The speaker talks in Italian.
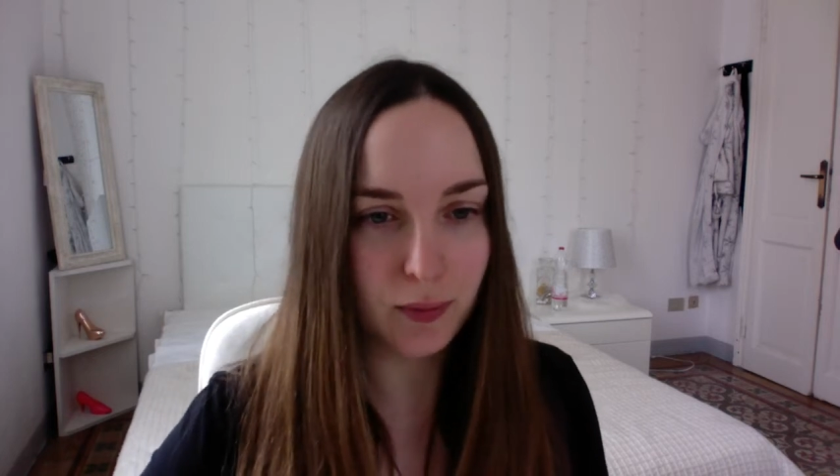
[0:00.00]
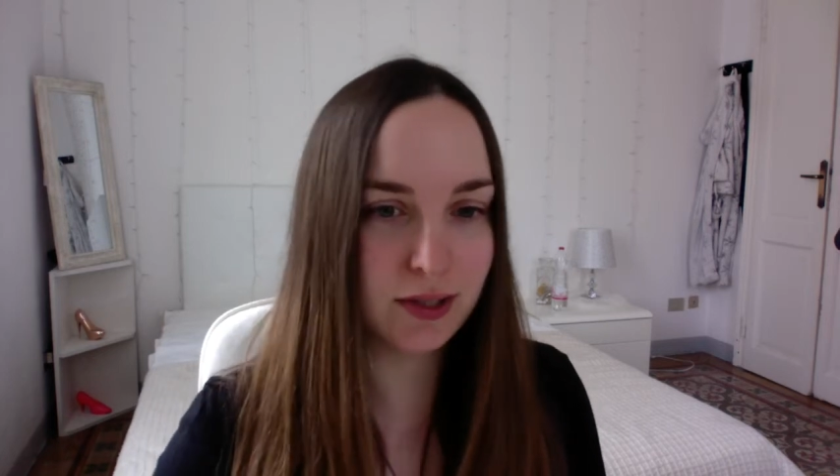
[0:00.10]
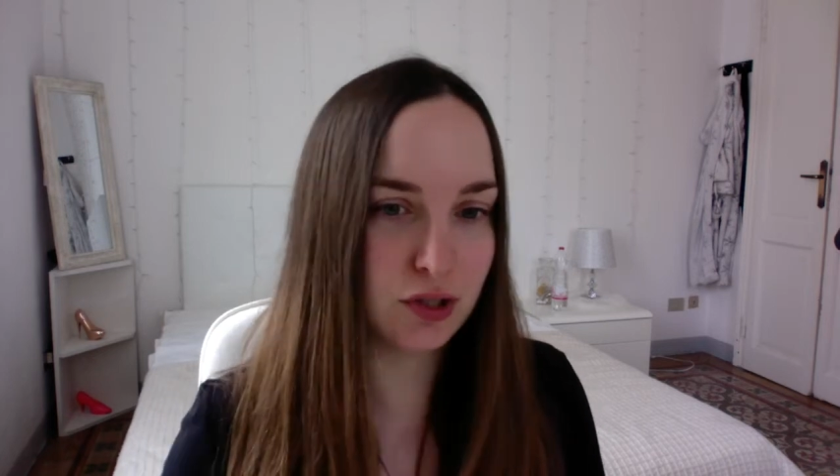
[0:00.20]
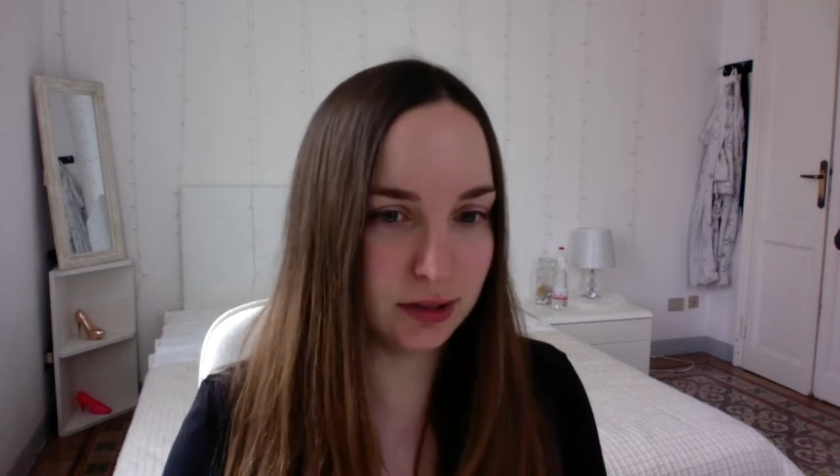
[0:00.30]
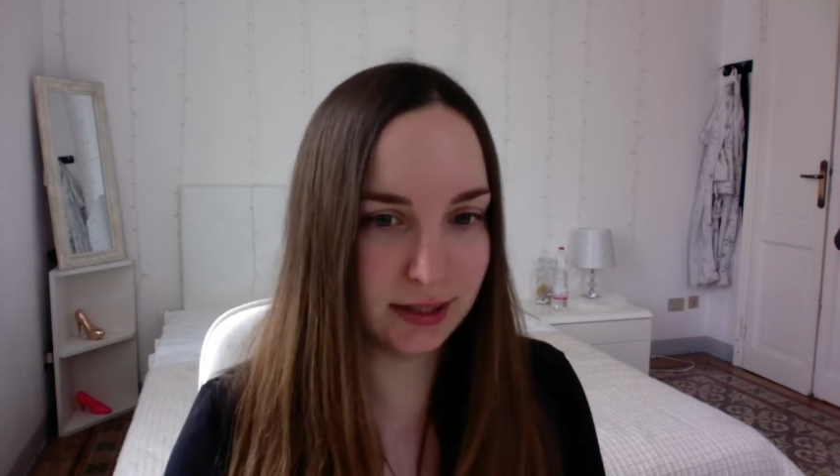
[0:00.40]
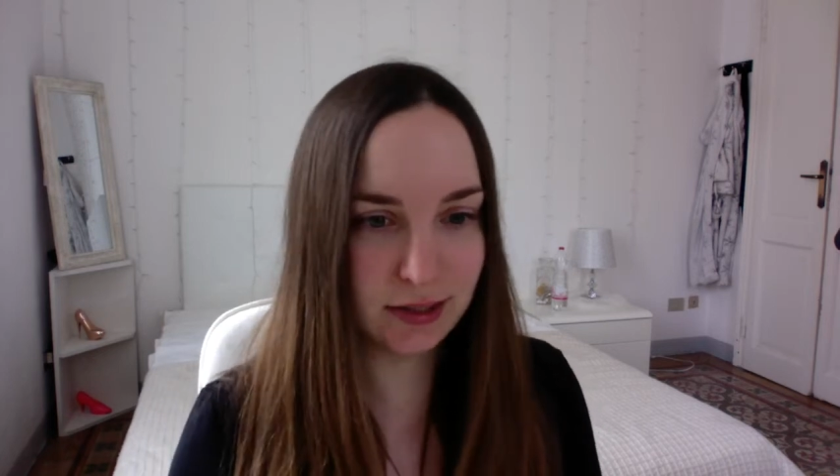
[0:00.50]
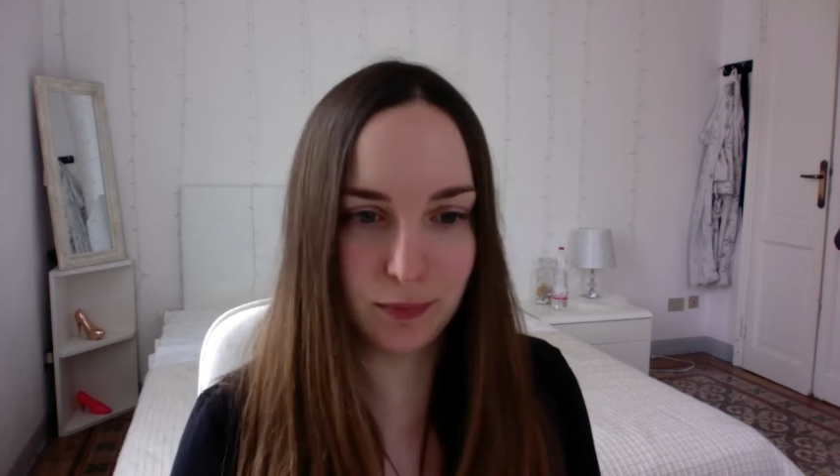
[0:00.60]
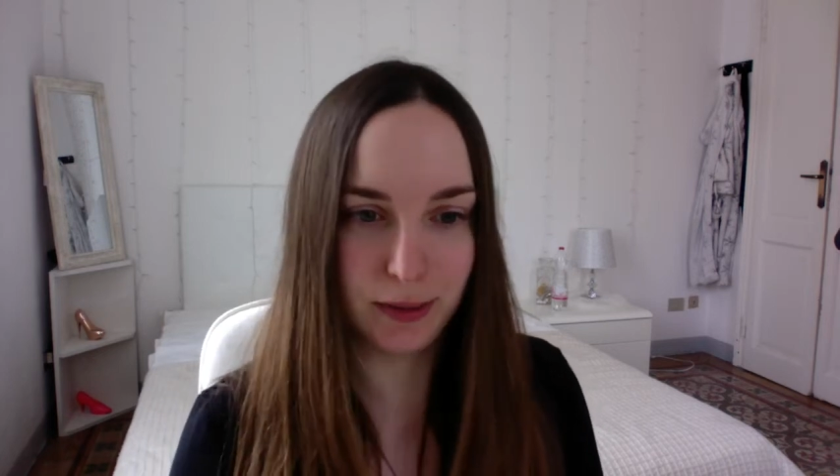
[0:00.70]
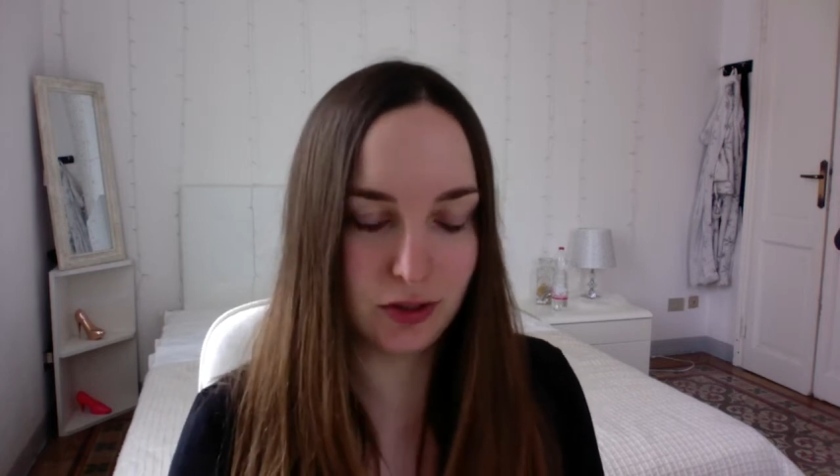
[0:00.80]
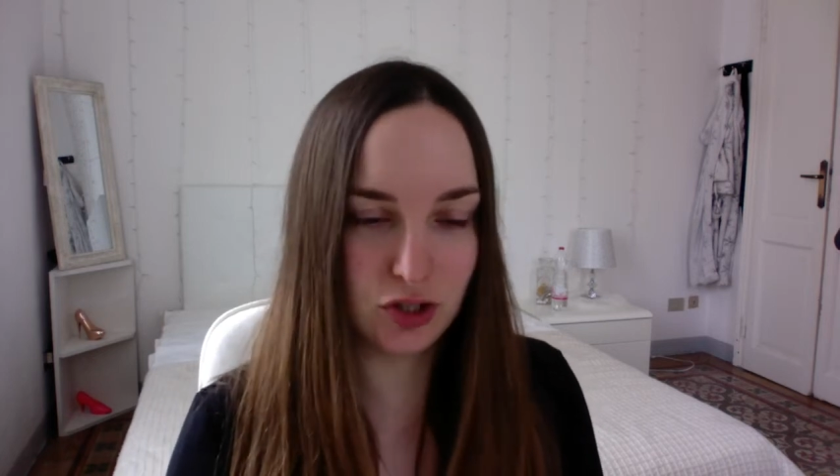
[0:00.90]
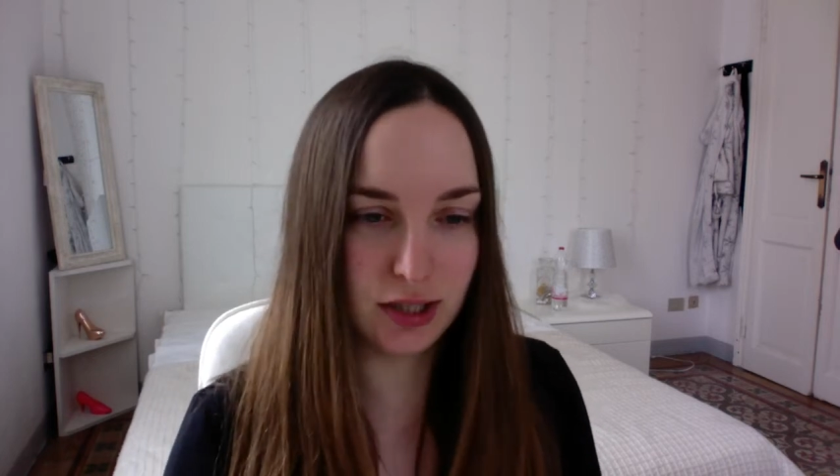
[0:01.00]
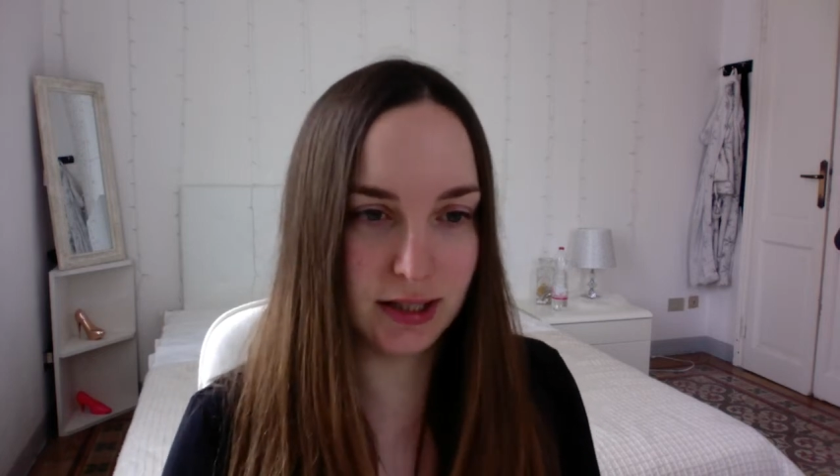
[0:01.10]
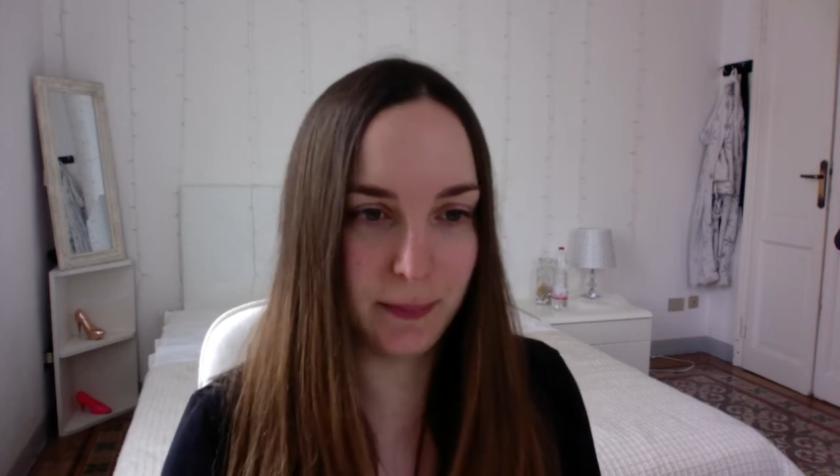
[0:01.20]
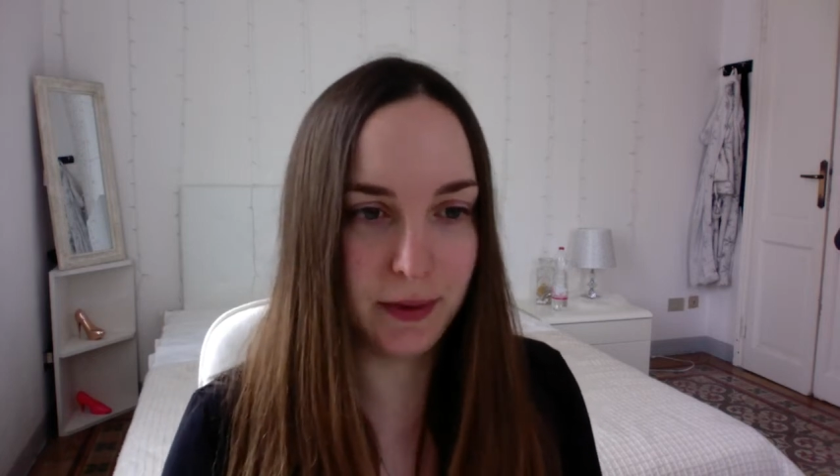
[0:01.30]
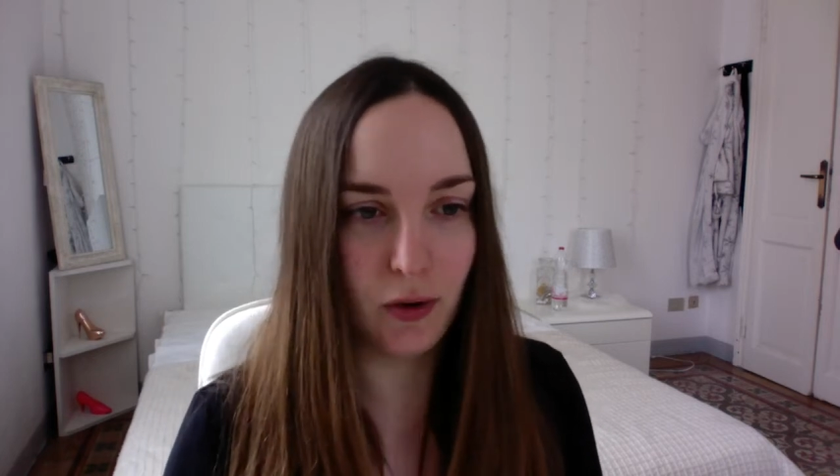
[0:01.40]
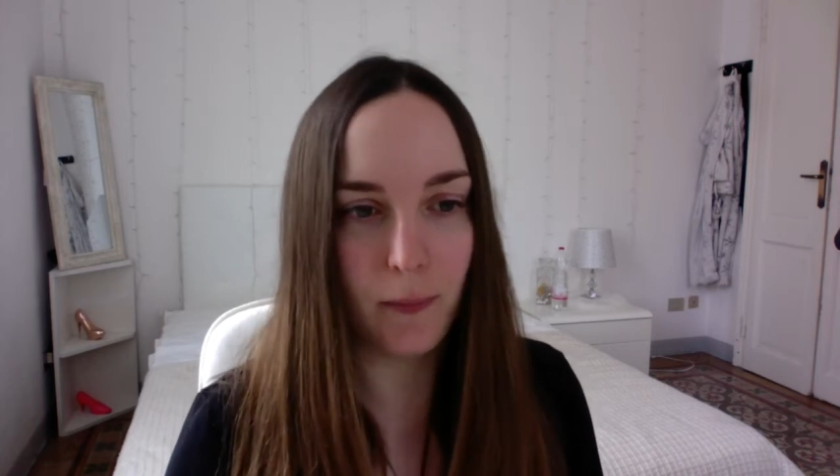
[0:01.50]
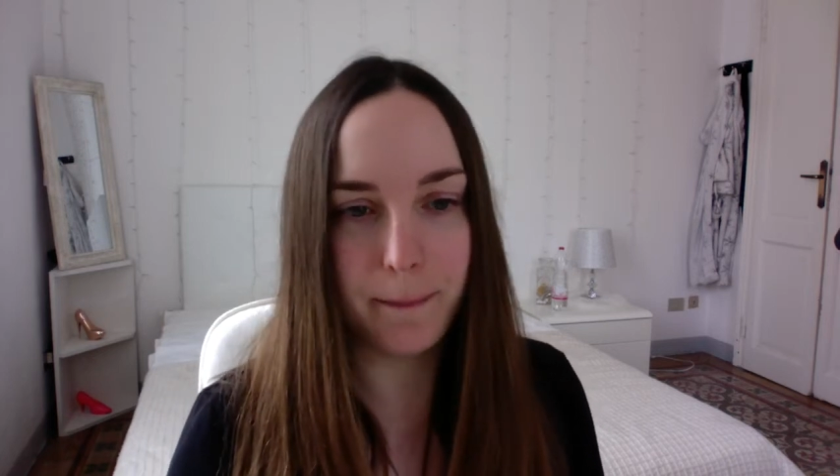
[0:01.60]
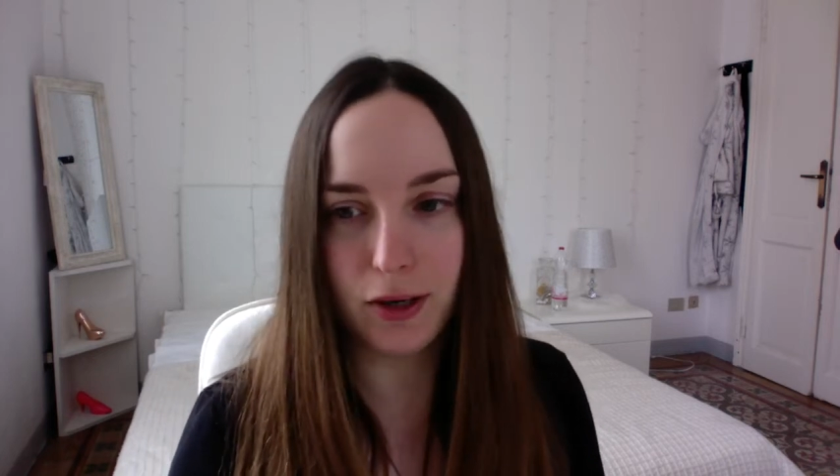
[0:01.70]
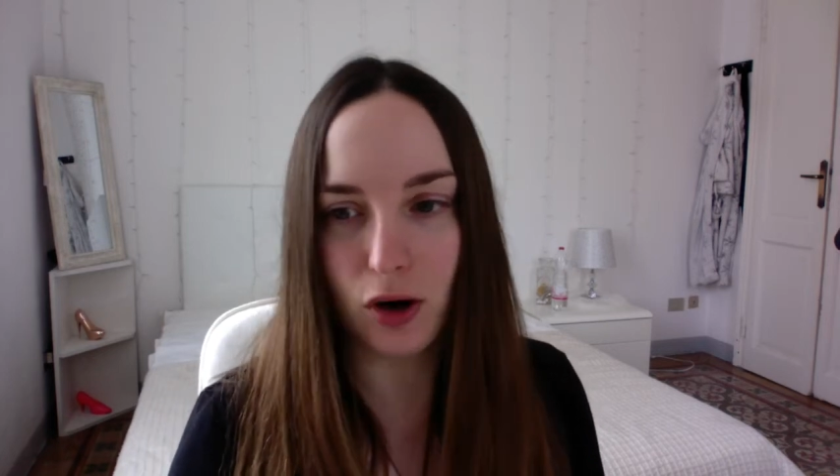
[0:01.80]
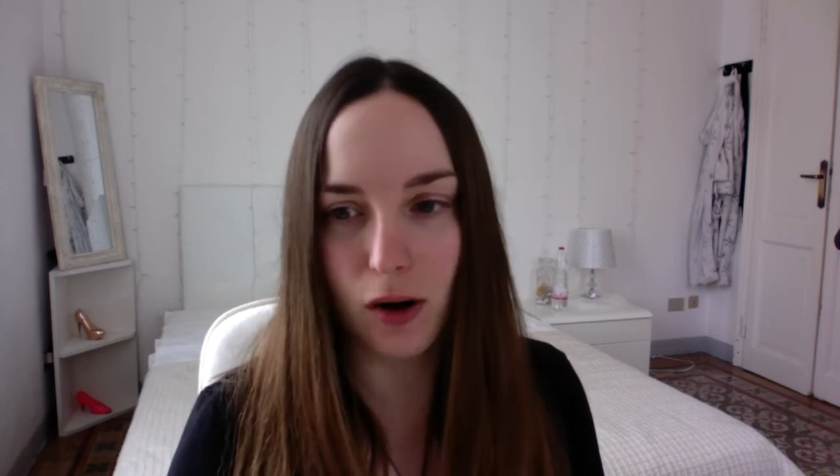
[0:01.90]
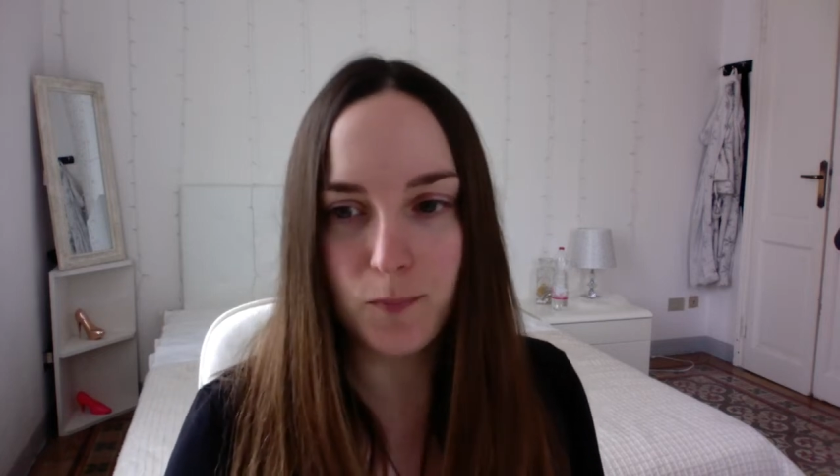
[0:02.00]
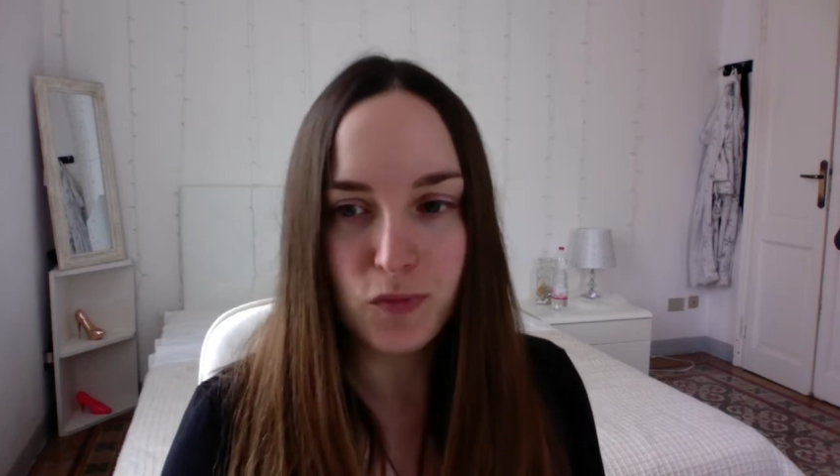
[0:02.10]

questo è delle sopracciglia, però, però